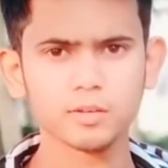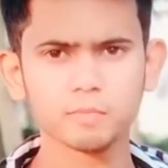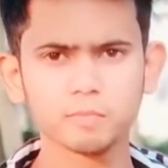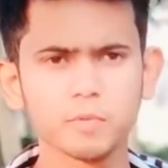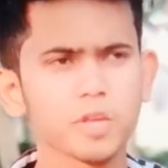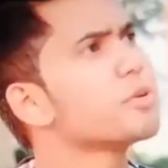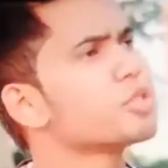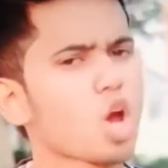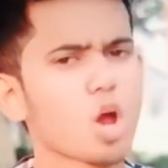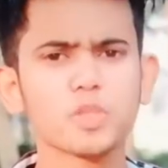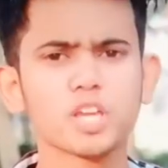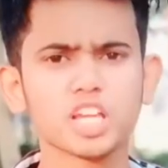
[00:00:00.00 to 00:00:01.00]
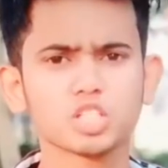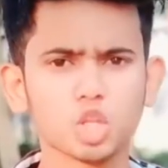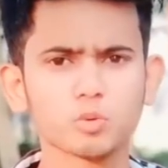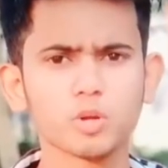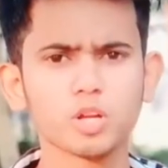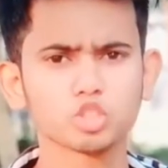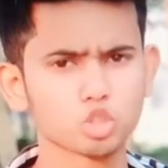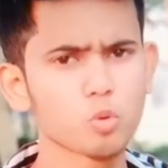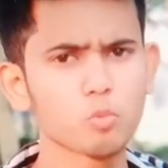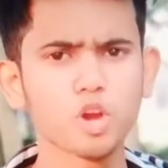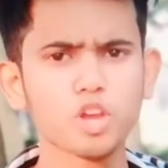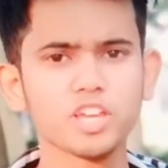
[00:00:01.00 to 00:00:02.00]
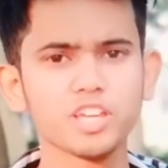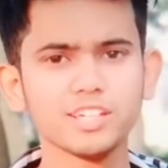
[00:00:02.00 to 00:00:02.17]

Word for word: পৃথিবীর সব থেকে বেইমান হলো সময়